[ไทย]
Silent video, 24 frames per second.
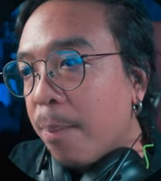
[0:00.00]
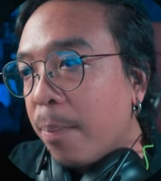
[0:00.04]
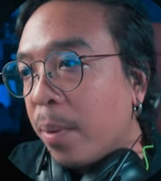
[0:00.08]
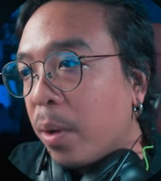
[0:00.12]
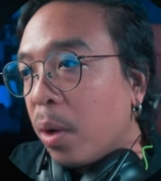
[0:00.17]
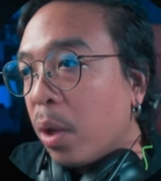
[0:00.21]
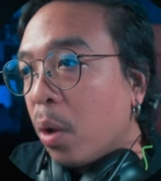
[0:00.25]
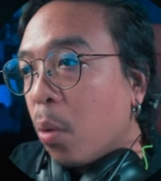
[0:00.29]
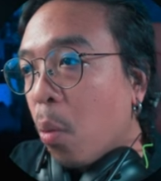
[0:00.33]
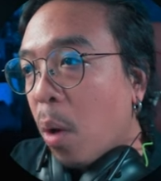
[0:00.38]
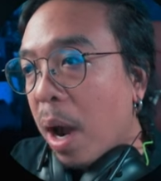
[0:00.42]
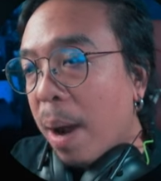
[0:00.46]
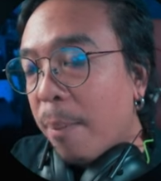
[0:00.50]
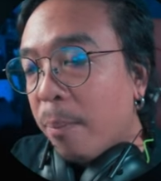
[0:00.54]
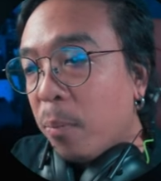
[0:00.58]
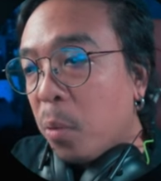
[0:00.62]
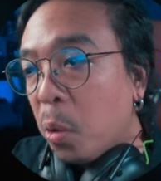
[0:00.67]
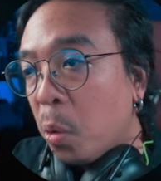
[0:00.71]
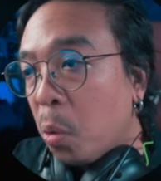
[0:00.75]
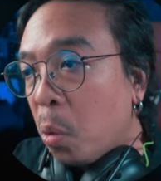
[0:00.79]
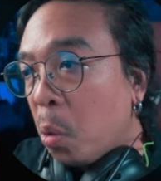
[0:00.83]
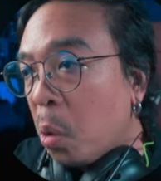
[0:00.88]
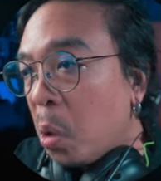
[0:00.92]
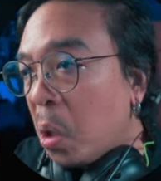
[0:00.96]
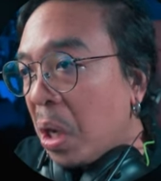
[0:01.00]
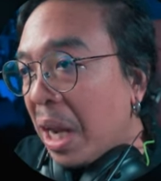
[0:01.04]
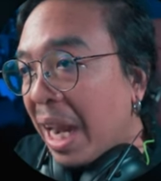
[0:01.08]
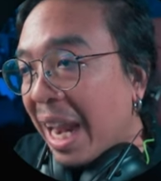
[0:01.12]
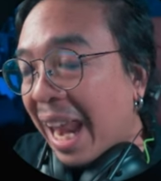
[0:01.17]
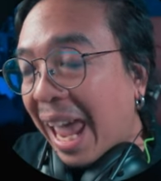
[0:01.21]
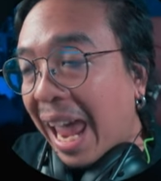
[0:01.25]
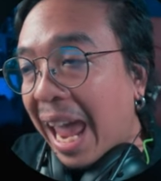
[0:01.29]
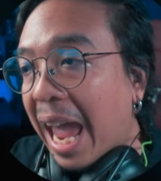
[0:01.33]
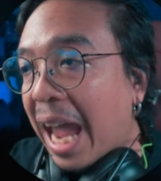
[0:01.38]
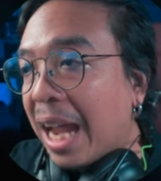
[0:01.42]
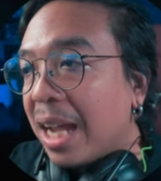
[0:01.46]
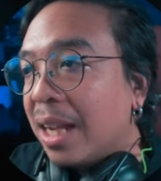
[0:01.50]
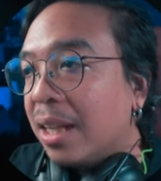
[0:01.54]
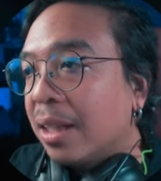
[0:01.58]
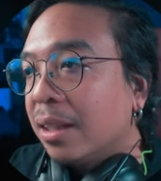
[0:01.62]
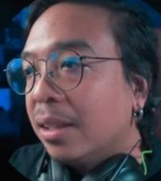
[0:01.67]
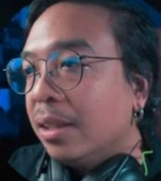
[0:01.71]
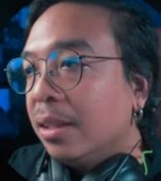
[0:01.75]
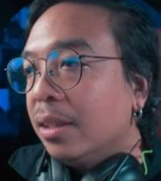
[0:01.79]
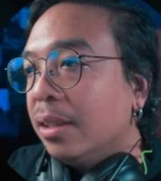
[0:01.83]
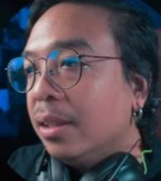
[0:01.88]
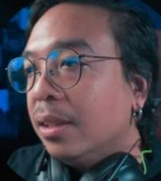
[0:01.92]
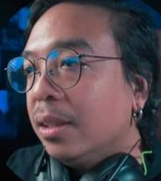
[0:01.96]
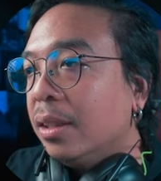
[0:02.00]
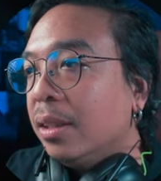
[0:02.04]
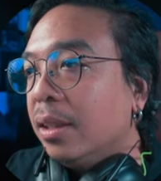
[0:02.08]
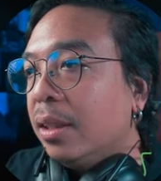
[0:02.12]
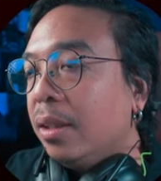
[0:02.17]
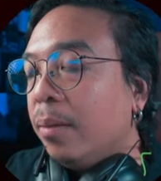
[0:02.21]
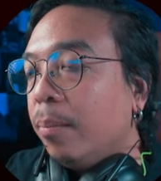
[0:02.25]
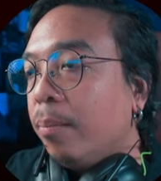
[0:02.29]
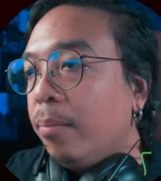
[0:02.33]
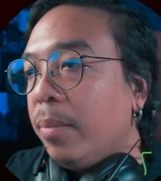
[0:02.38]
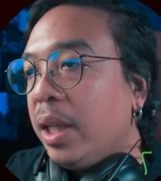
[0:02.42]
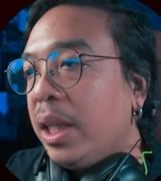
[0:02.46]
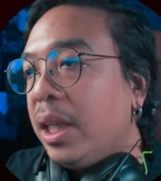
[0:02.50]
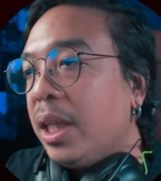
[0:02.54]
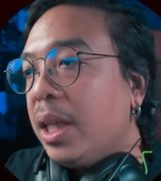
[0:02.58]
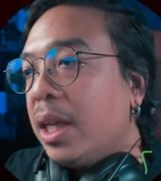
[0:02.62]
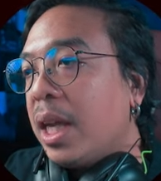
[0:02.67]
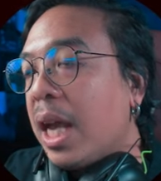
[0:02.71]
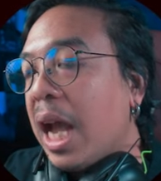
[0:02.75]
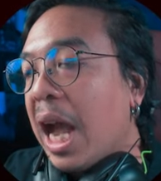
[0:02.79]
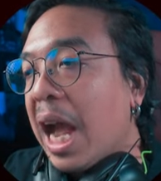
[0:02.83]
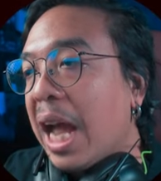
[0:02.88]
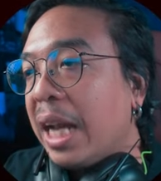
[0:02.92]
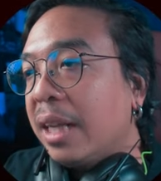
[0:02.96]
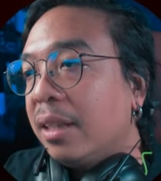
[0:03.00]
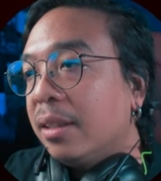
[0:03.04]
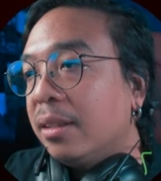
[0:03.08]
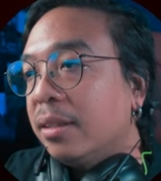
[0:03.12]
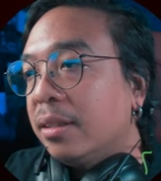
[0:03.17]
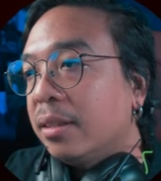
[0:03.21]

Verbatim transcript: มไปด้วยความรุนแรง มีการ